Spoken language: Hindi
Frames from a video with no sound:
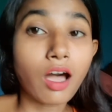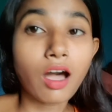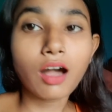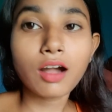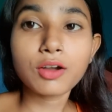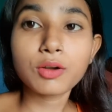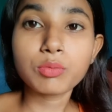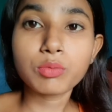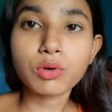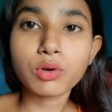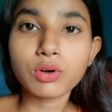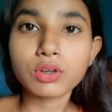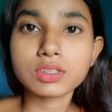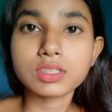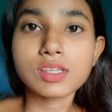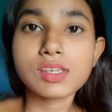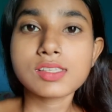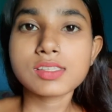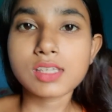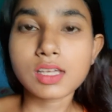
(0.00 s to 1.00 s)
आँख
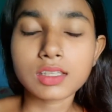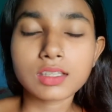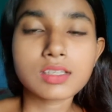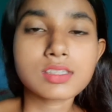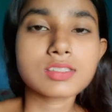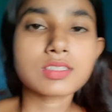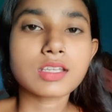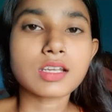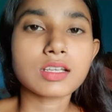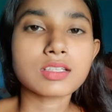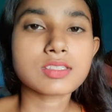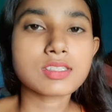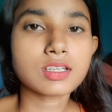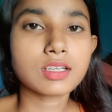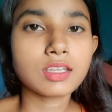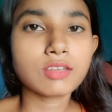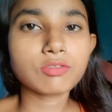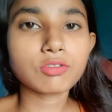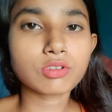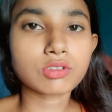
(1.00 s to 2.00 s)
बहुत ही ज़्यादा
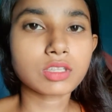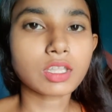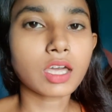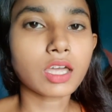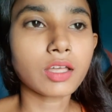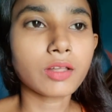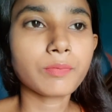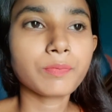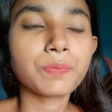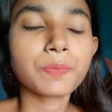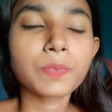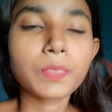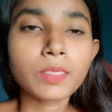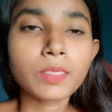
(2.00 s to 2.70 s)
सेंसिटिव होता है